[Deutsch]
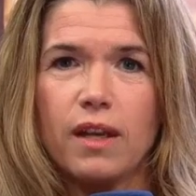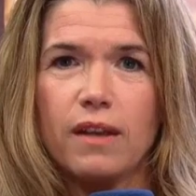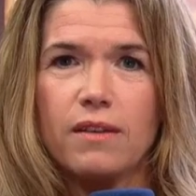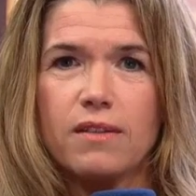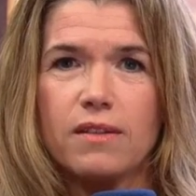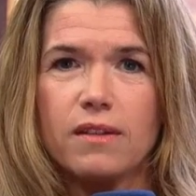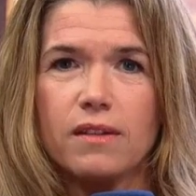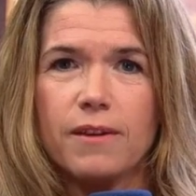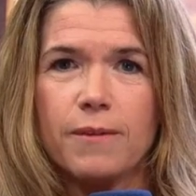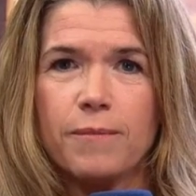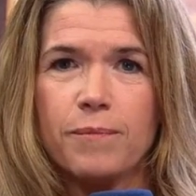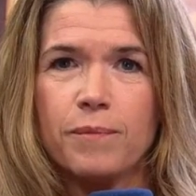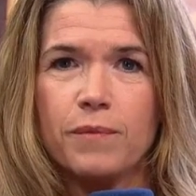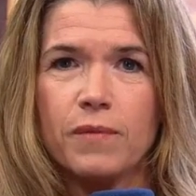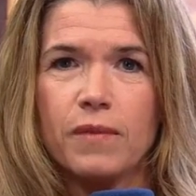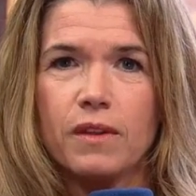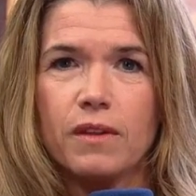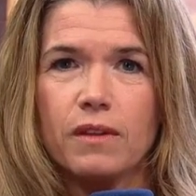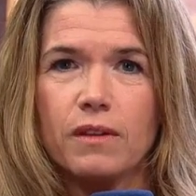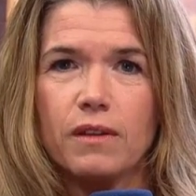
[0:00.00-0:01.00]
hat
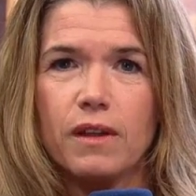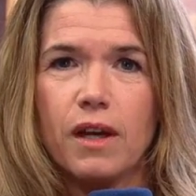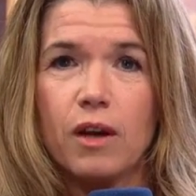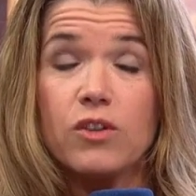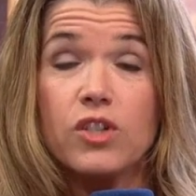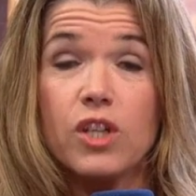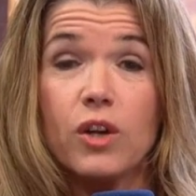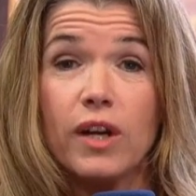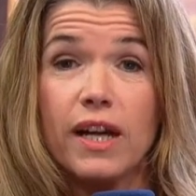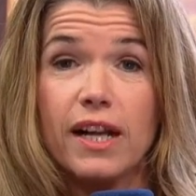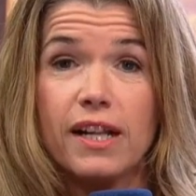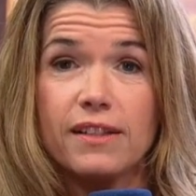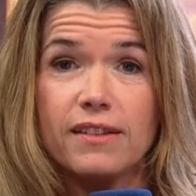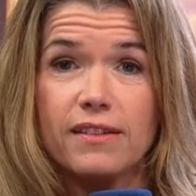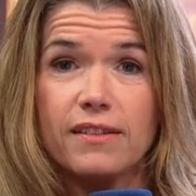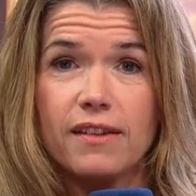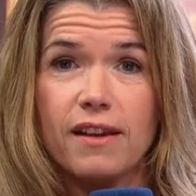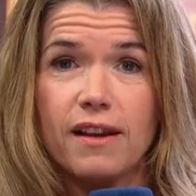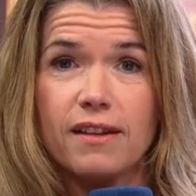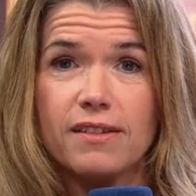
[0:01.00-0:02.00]
ähm, Ausschau
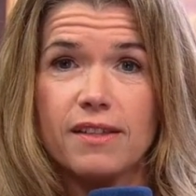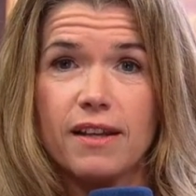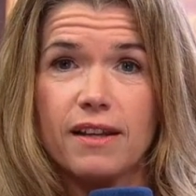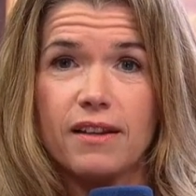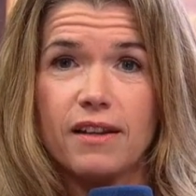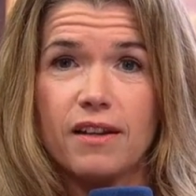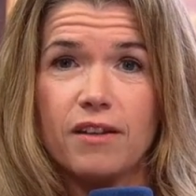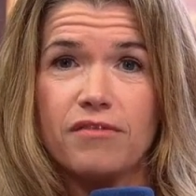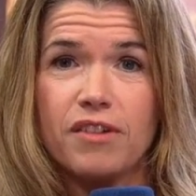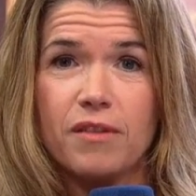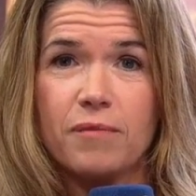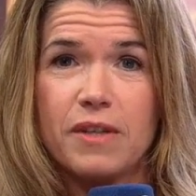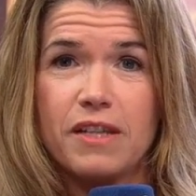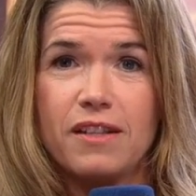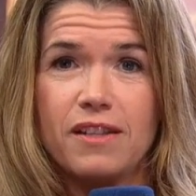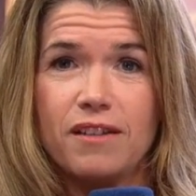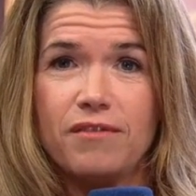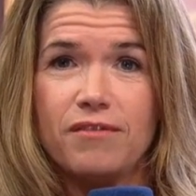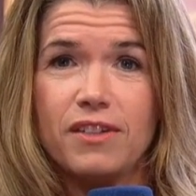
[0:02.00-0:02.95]
gehalten nach seiner Familie.